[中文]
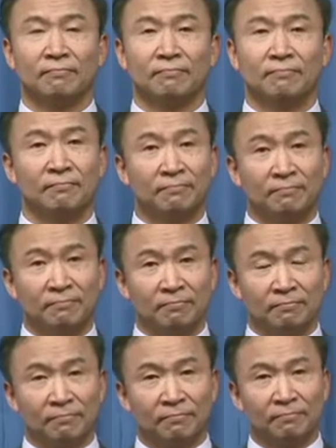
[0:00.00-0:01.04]
嗯，
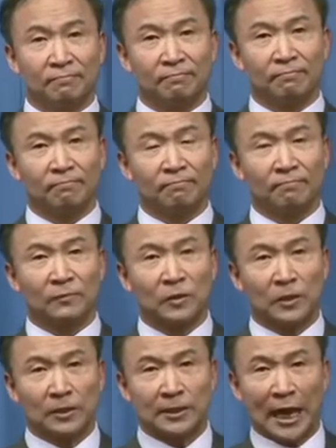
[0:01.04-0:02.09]

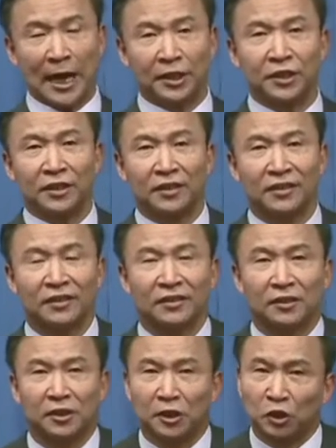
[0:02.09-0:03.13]
材质，
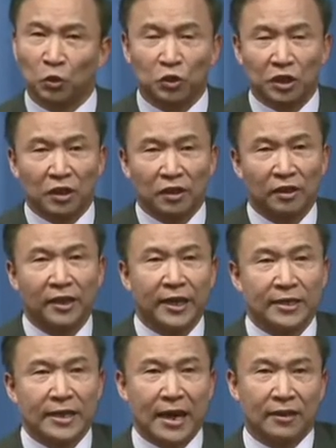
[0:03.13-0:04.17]
这都是
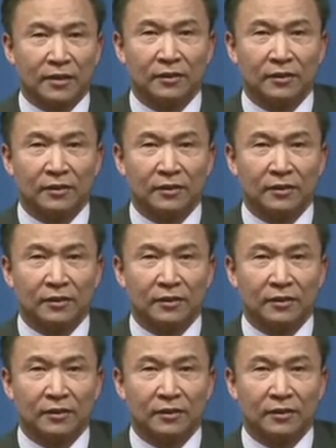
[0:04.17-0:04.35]
内在的。